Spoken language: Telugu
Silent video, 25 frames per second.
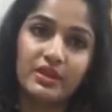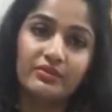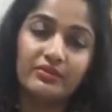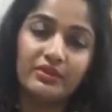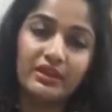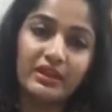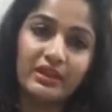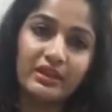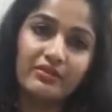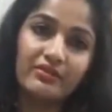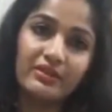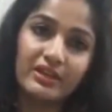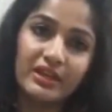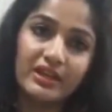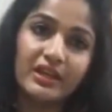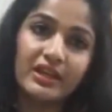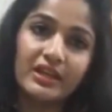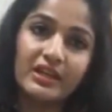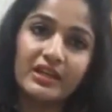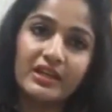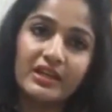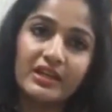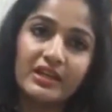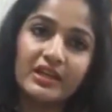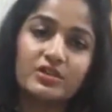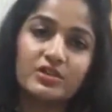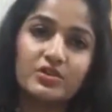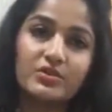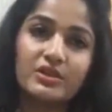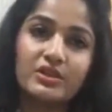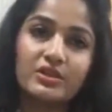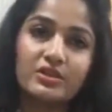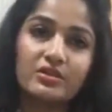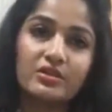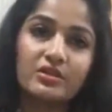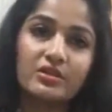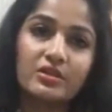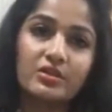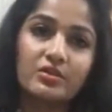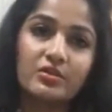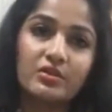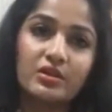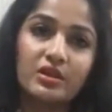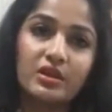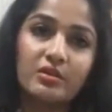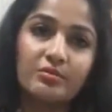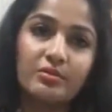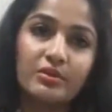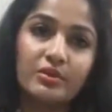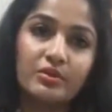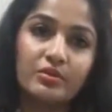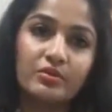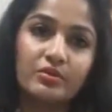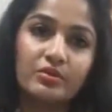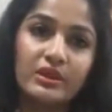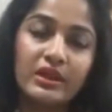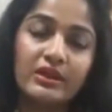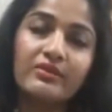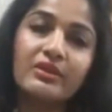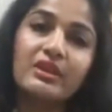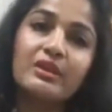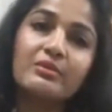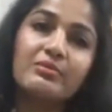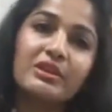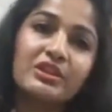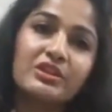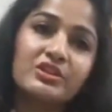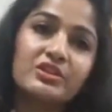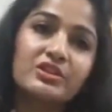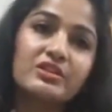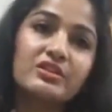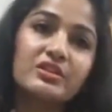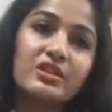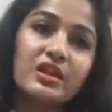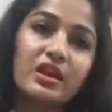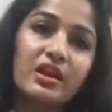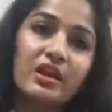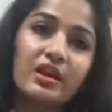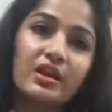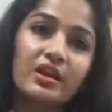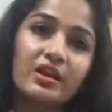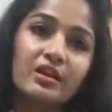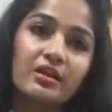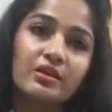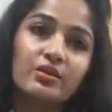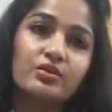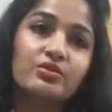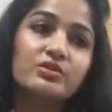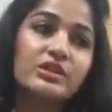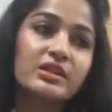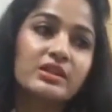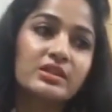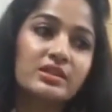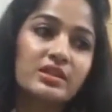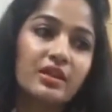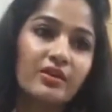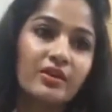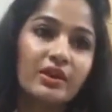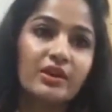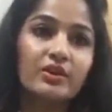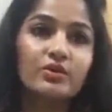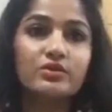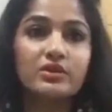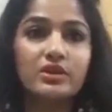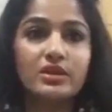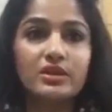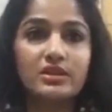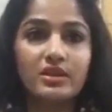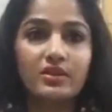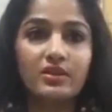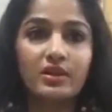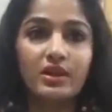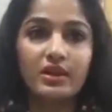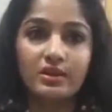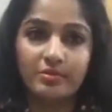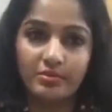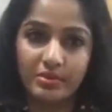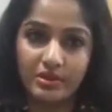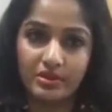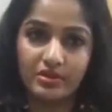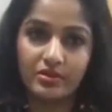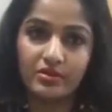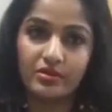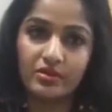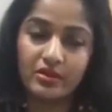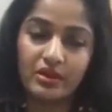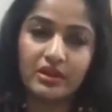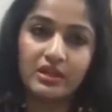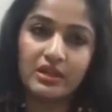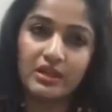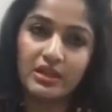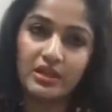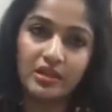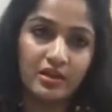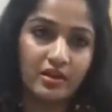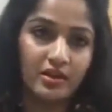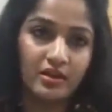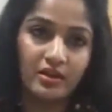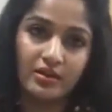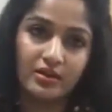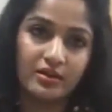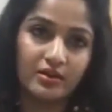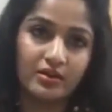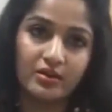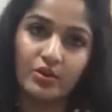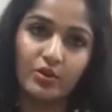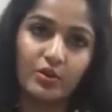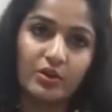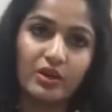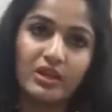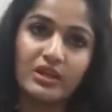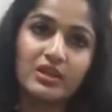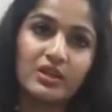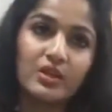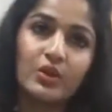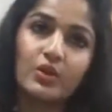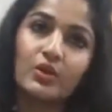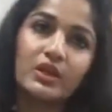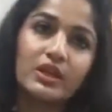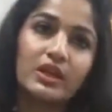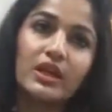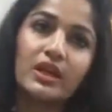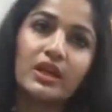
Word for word: విన వినగలిగే లో ఉన్నప్పుడు ఎవరిని ప్రశ్నిస్తాడు ఆయన నువ్వు చేసావా నువ్వు చేసావా అని ప్రతి ఒక్కరిని డోర్ అయితే కొట్టి